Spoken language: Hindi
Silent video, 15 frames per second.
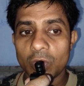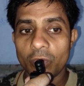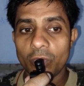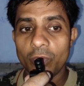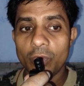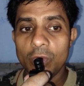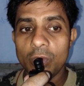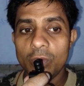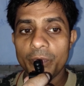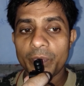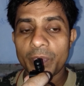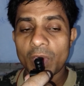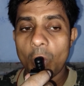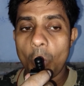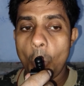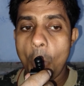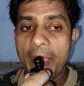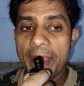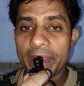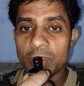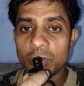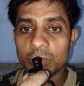वो
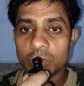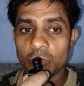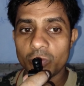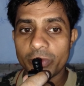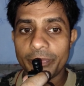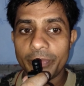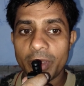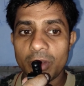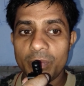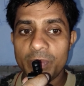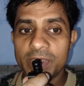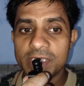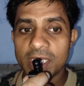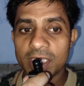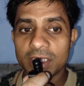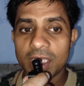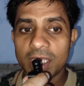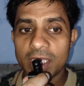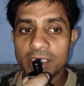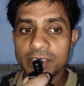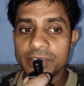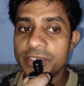वायर होते हुए बल्ब में जाता
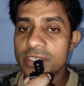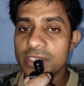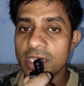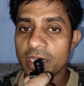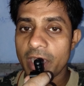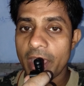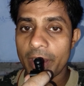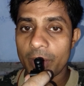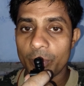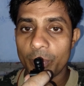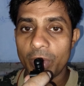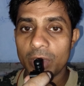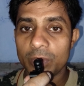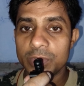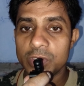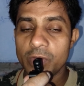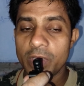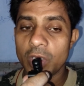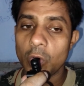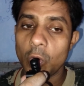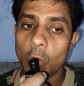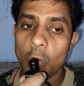है जिसके कारण बल्ब जो
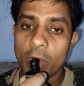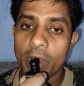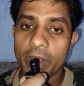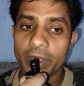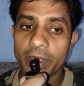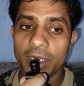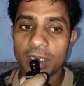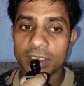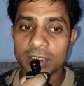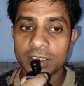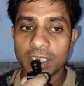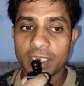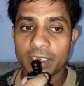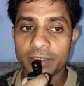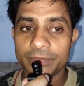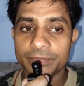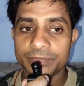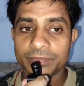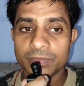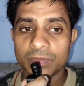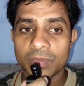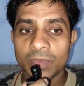है ग्लो करने लगता है
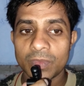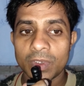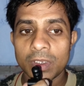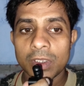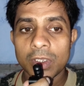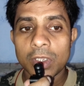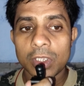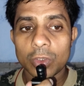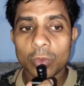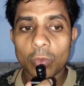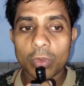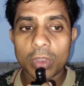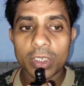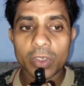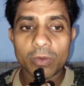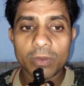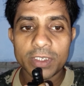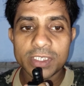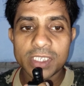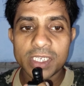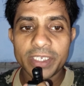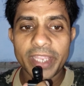तो
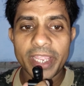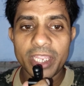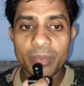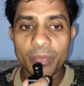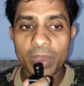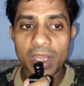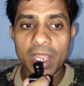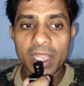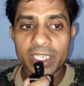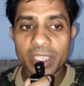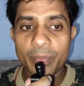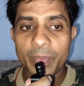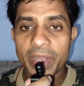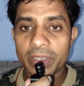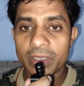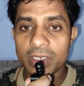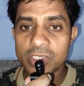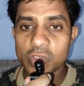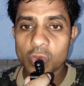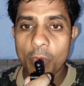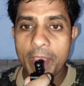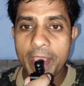कंक्लूजन यही मिला कि
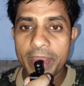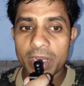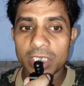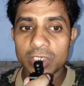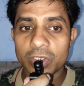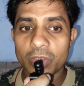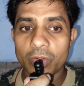मेटल्स वायर